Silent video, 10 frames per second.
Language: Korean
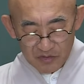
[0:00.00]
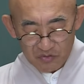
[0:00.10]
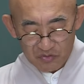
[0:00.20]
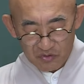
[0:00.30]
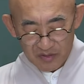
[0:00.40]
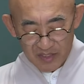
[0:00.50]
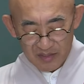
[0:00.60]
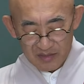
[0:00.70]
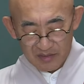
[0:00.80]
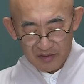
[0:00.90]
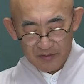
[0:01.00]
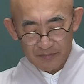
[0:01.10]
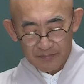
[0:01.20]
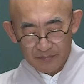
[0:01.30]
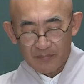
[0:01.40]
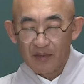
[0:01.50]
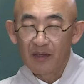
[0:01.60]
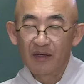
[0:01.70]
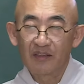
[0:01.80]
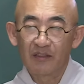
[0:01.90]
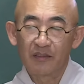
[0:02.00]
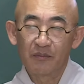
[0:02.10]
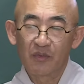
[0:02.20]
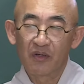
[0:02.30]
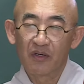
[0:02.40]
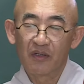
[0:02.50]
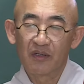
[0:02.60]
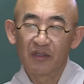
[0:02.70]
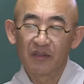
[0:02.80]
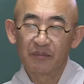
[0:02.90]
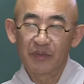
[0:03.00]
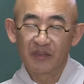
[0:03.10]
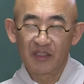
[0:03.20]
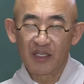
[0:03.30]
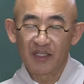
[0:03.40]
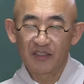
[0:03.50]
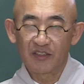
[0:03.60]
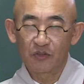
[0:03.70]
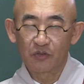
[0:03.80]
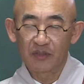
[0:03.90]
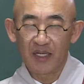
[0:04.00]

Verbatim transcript: 육종이라는 것은 흔히들 뭐 어, 번개가 치고